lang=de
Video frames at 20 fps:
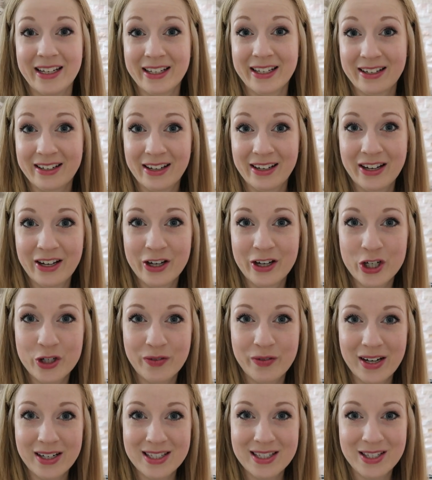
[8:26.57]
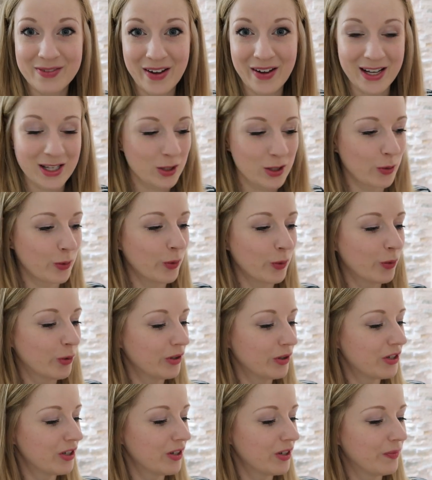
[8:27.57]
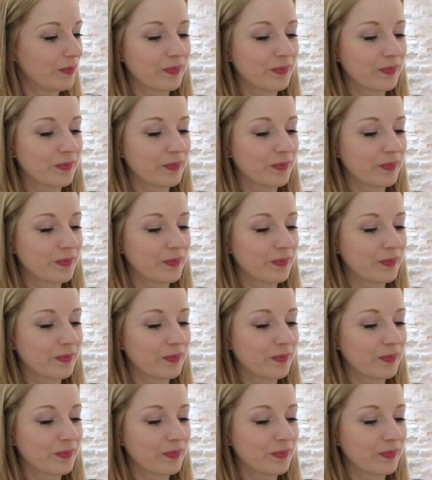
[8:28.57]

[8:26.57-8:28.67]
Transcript: in, in schwarz-weiß-rot